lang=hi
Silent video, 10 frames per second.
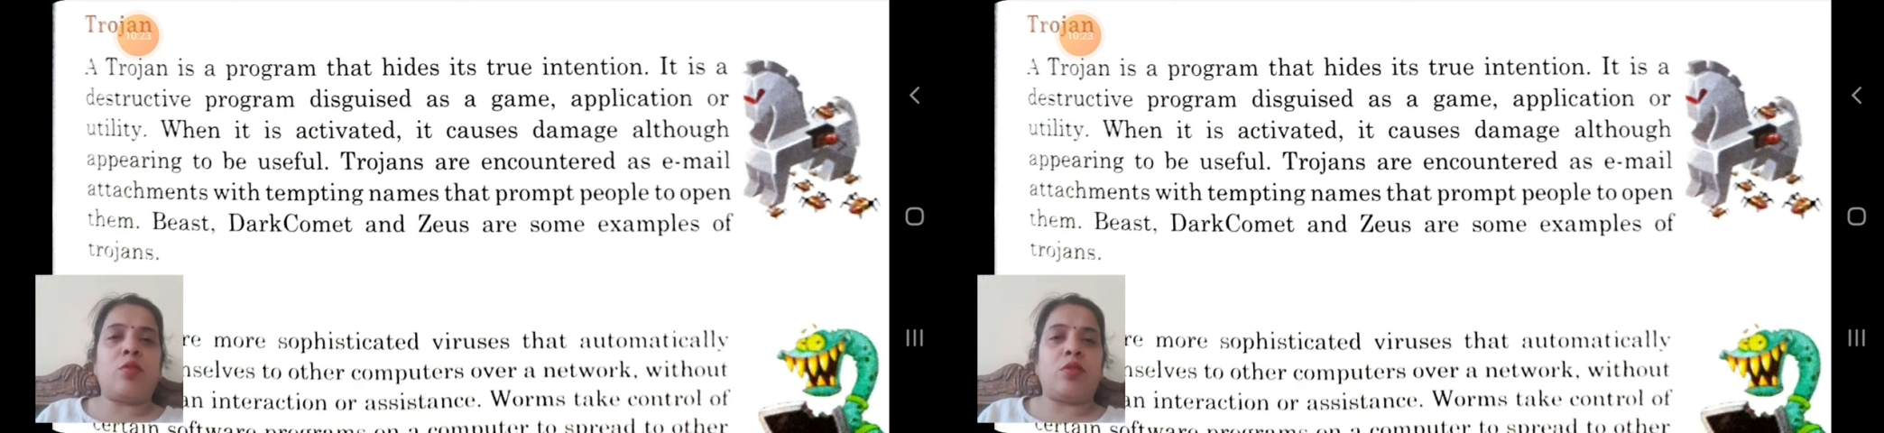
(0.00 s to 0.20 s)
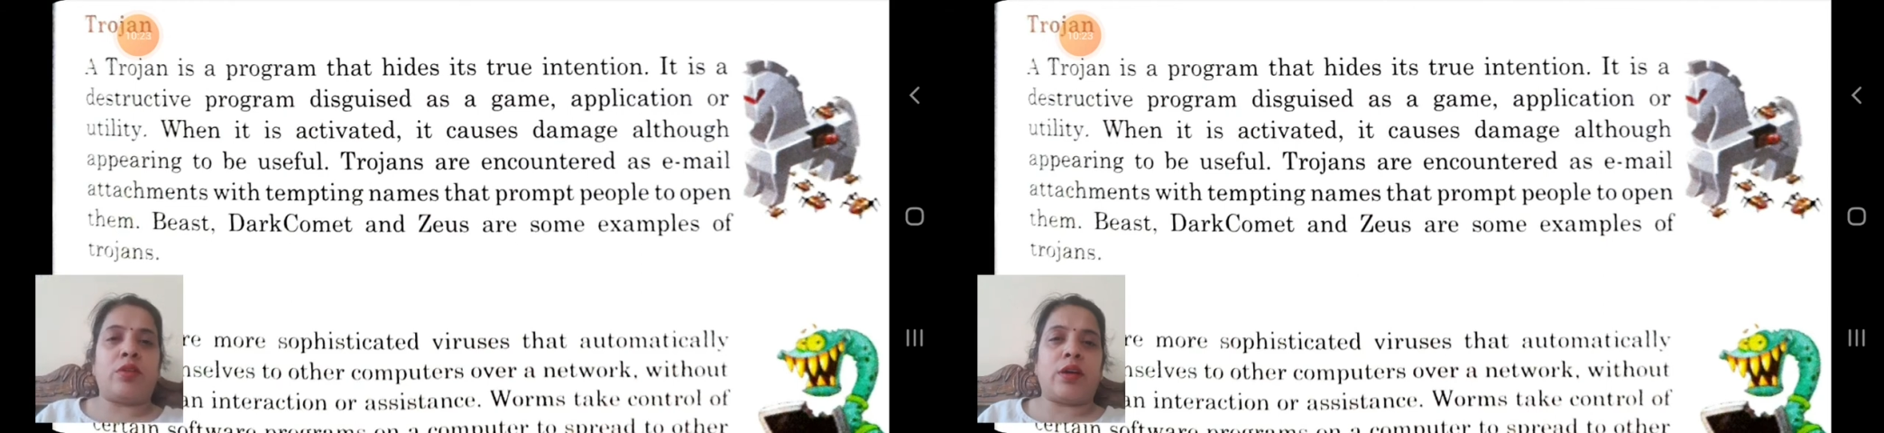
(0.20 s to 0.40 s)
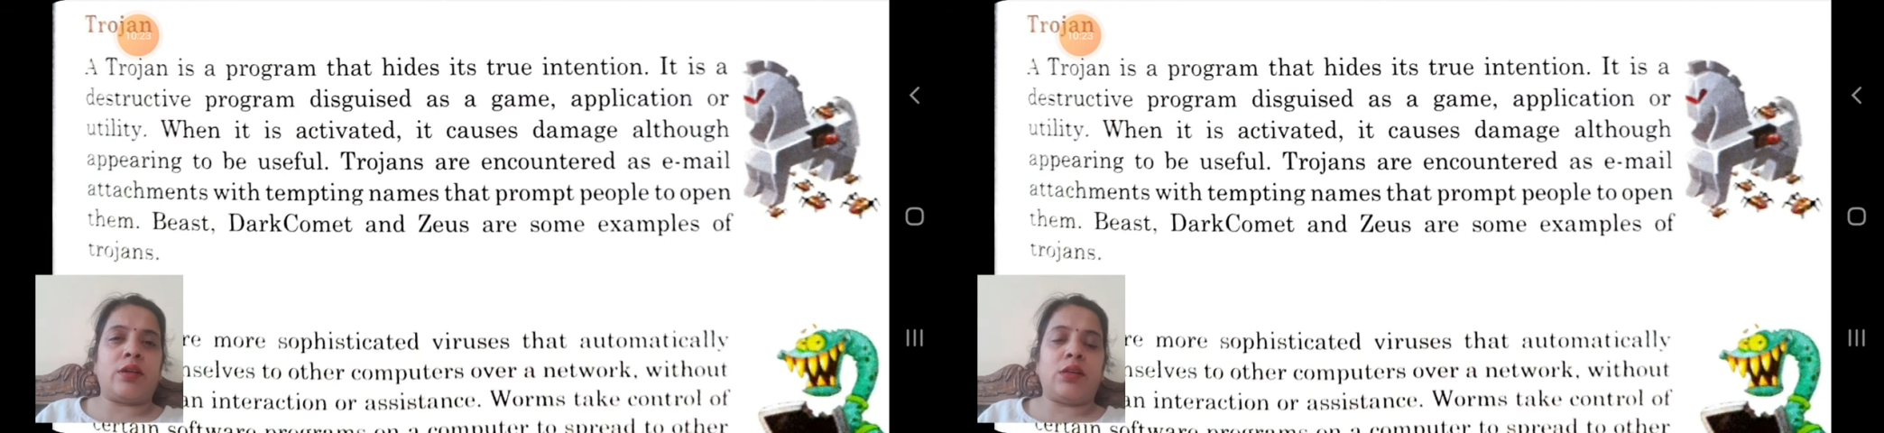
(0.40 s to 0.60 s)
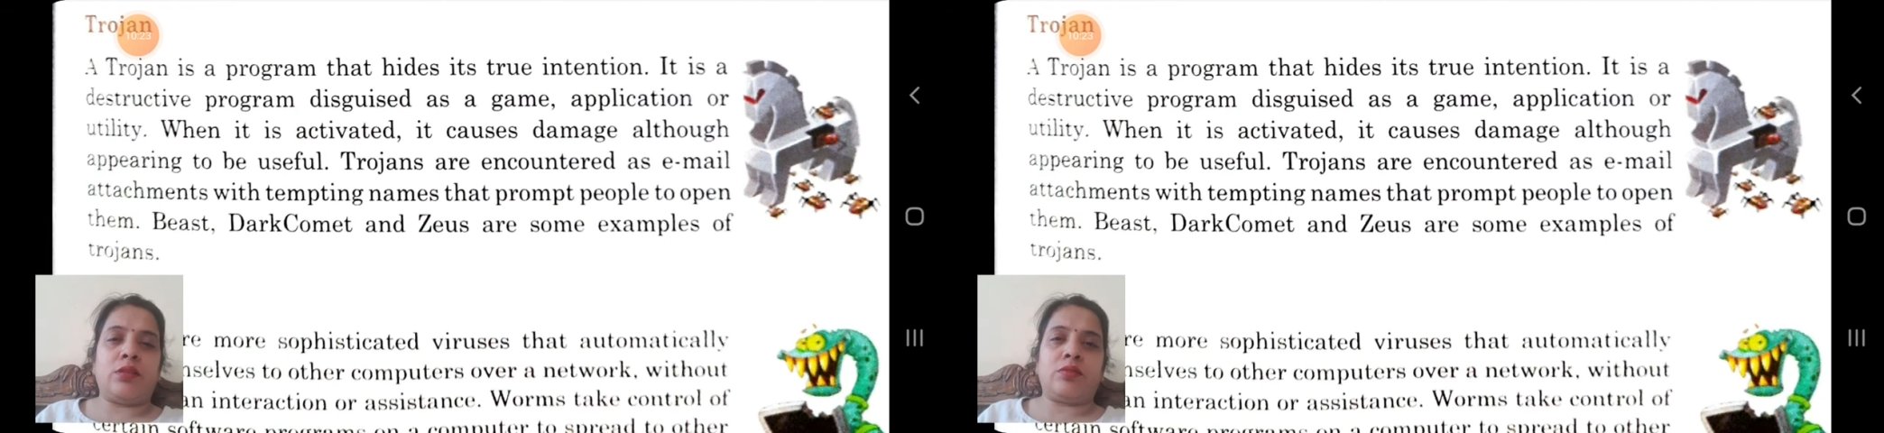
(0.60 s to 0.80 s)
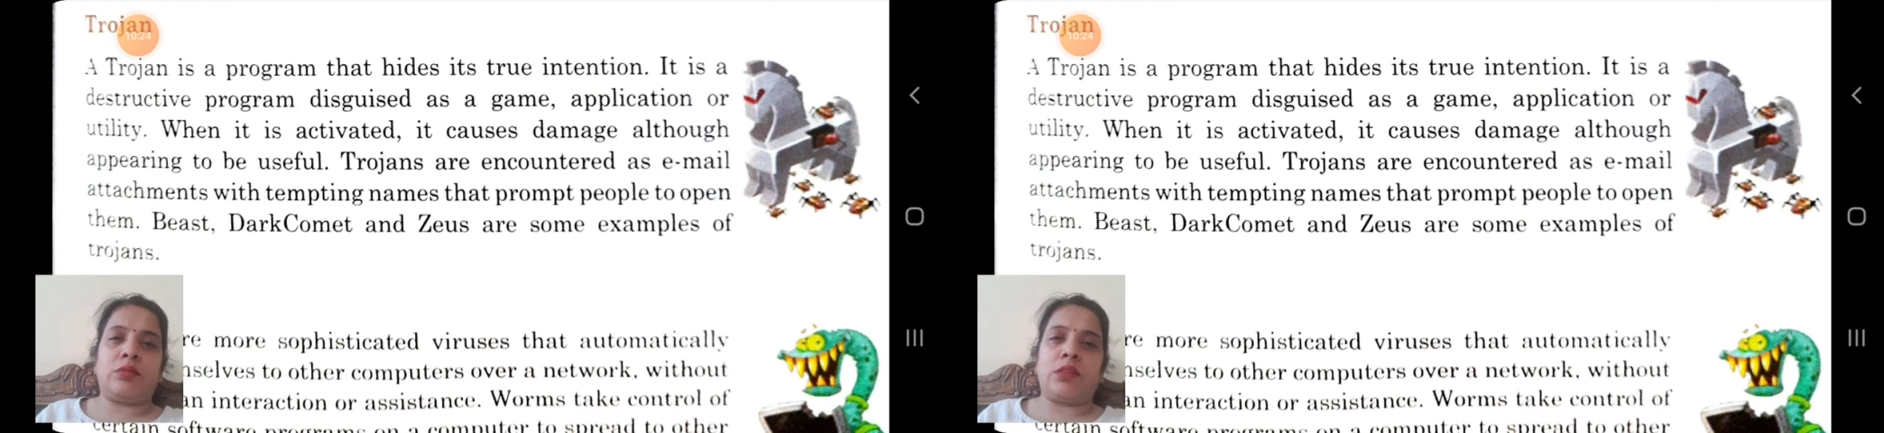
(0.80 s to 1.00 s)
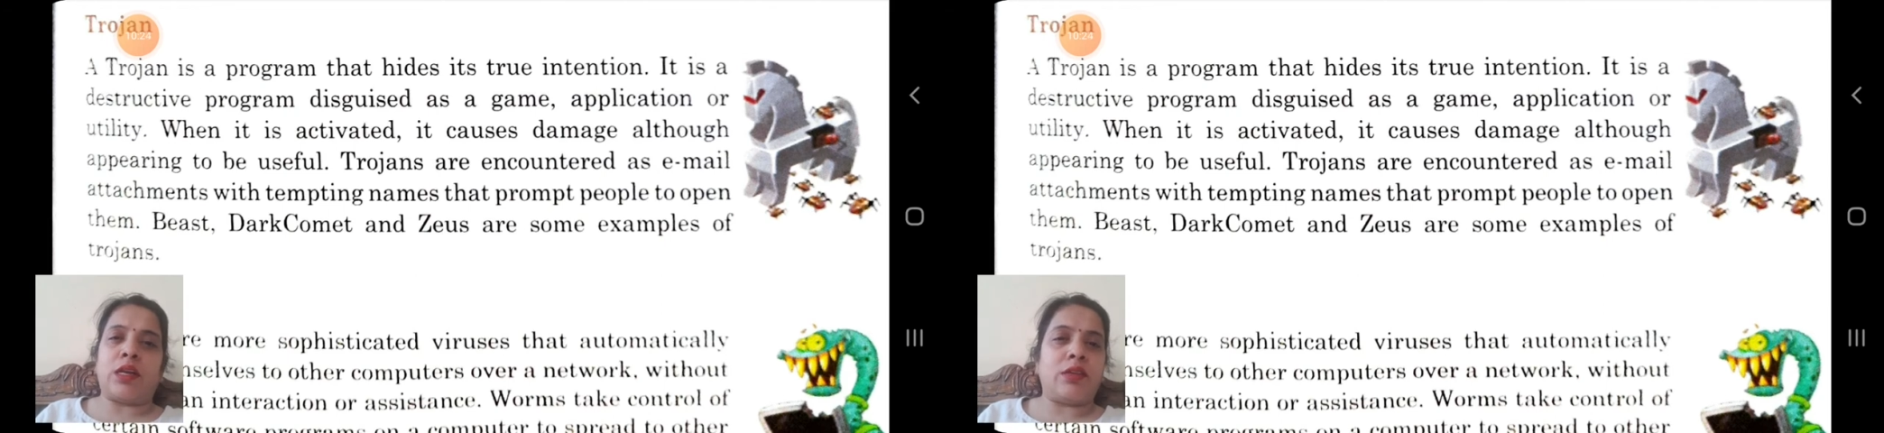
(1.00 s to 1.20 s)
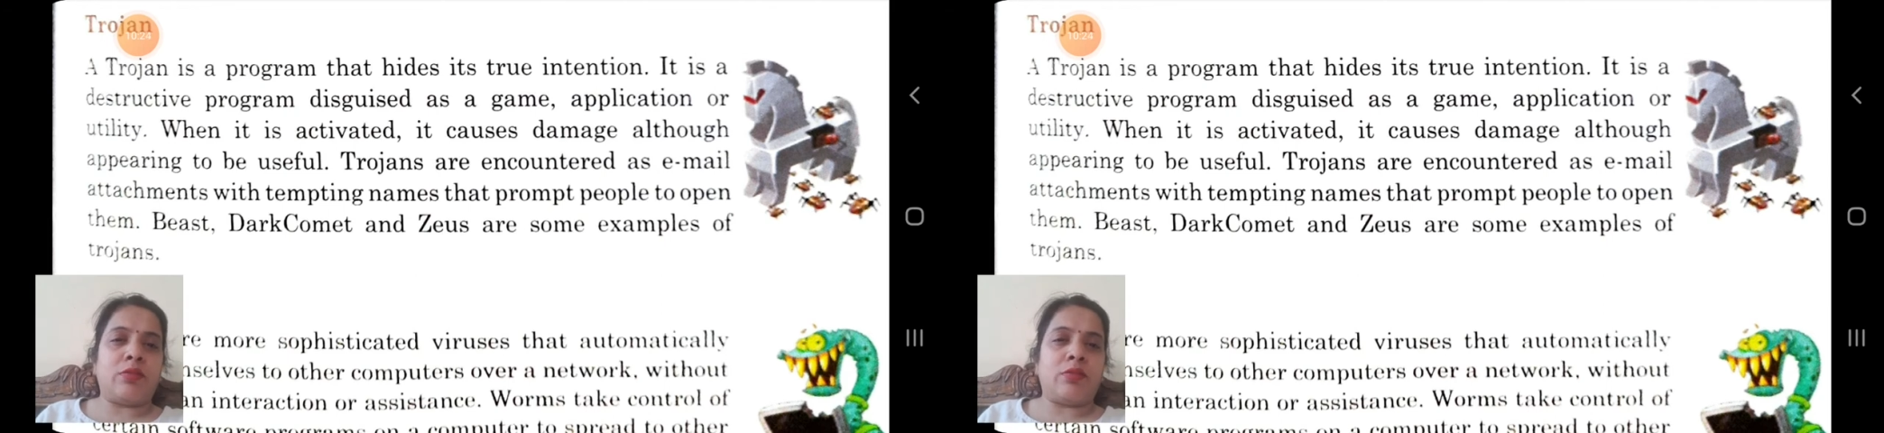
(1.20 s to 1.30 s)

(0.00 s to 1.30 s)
वो रा,